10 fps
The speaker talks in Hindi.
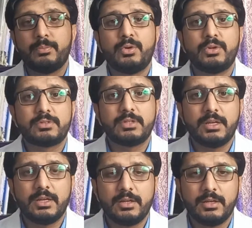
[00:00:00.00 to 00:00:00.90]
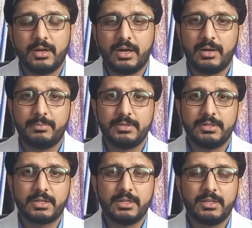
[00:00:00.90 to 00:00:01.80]
तो बहुत से आप
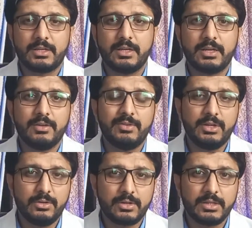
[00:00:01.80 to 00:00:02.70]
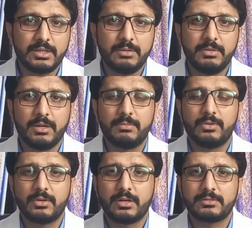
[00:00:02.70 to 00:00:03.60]
जगह देखेंगे वीडियो के अंदर भी हम
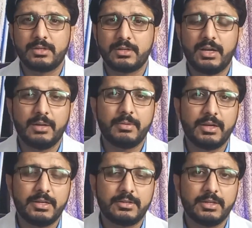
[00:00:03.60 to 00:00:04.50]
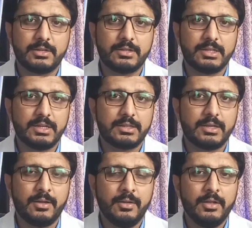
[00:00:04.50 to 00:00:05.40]
लोग अक्सर गाय बगाए शेयर करते
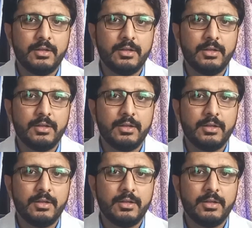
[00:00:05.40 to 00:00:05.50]
रहते हैं